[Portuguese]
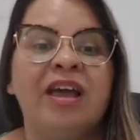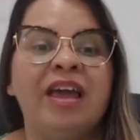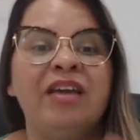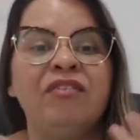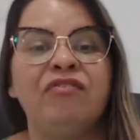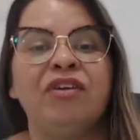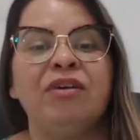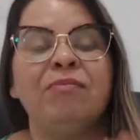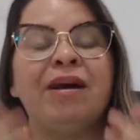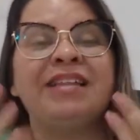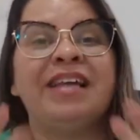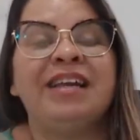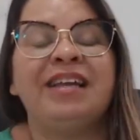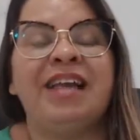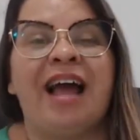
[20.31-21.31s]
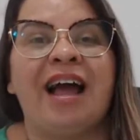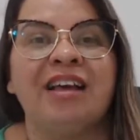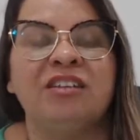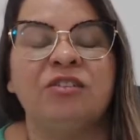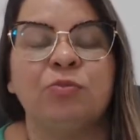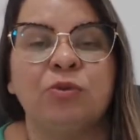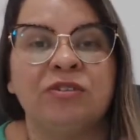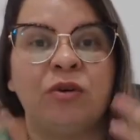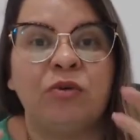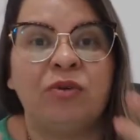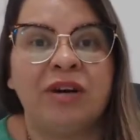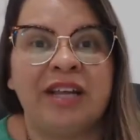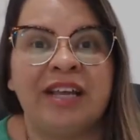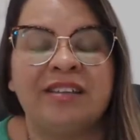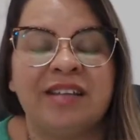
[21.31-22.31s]
envie materiais para o seu
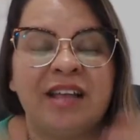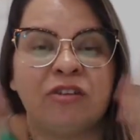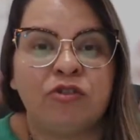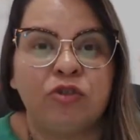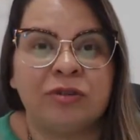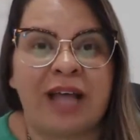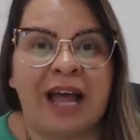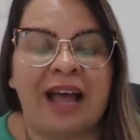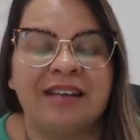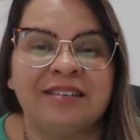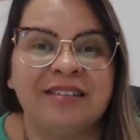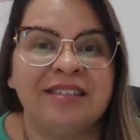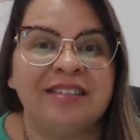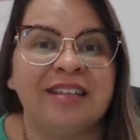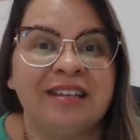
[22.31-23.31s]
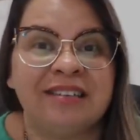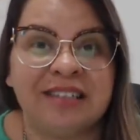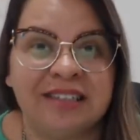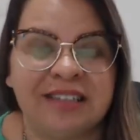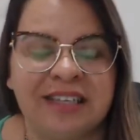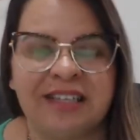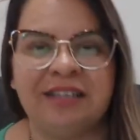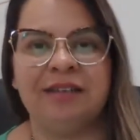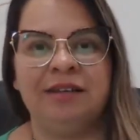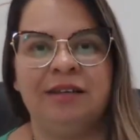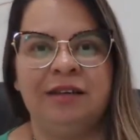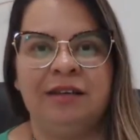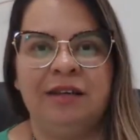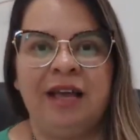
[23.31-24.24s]
cliente ajudar a se decidir.